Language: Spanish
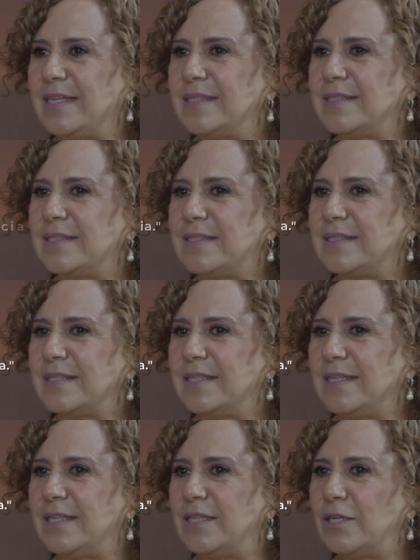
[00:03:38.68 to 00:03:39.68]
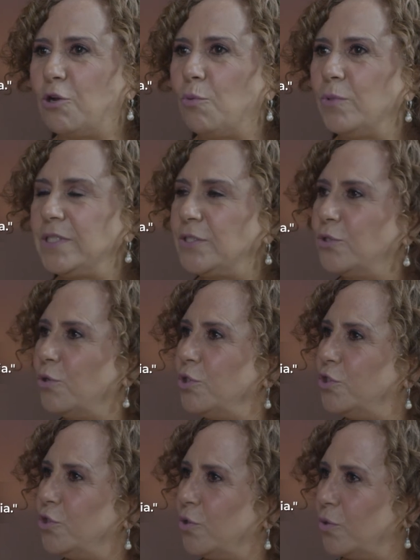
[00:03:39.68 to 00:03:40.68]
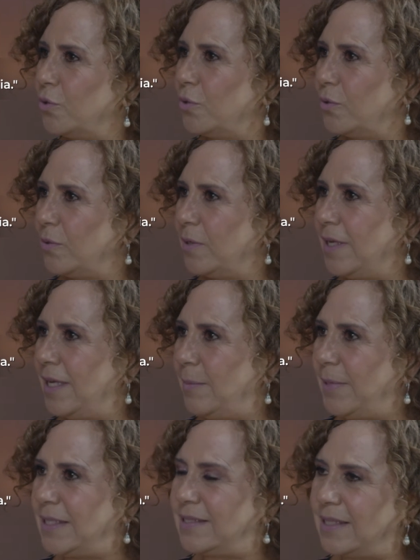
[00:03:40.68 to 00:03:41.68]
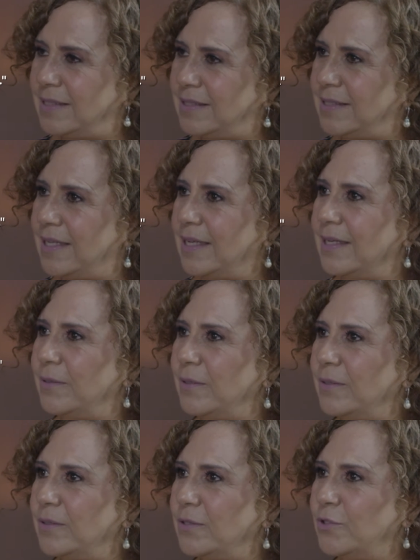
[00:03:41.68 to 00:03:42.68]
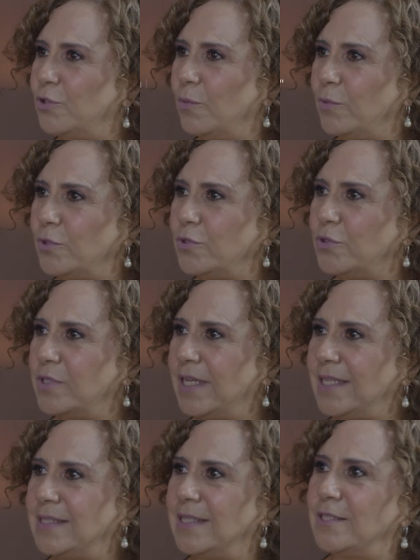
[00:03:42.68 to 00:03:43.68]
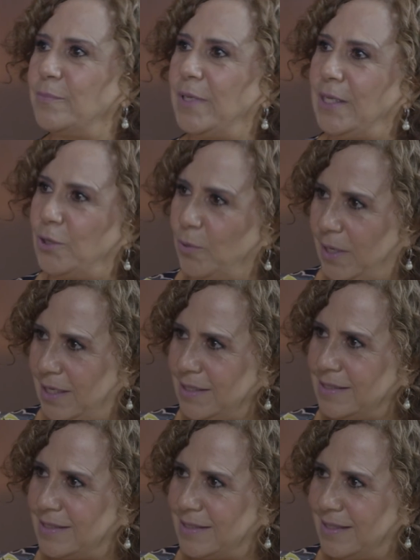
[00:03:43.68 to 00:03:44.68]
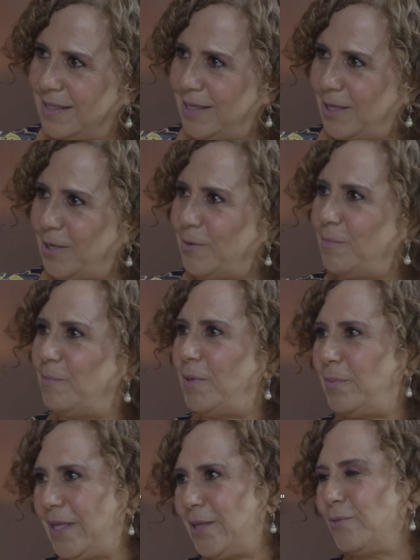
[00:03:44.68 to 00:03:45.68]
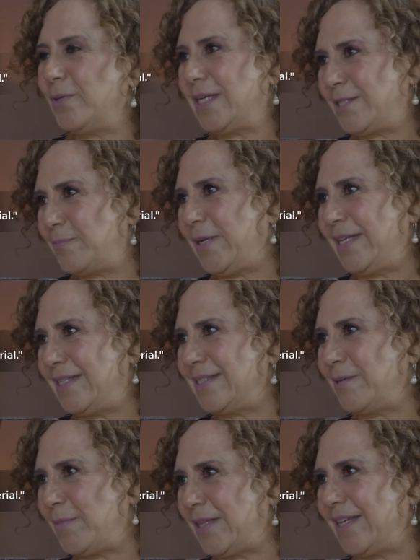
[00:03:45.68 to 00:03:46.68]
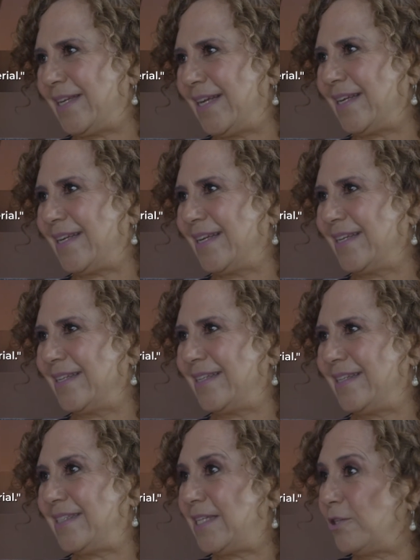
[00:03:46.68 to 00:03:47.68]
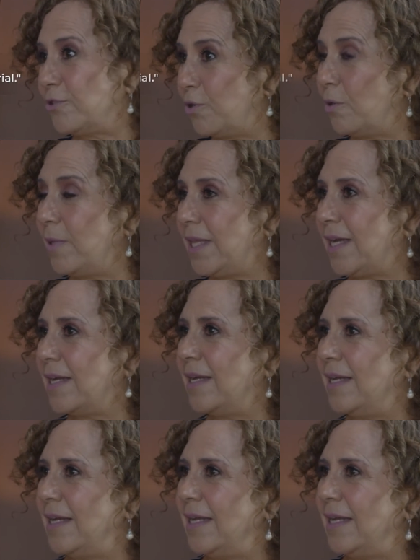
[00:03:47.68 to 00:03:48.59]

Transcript: es cómo estoy yo en mi esencia. Somos seres espirituales viviendo una experiencia material y se nos olvida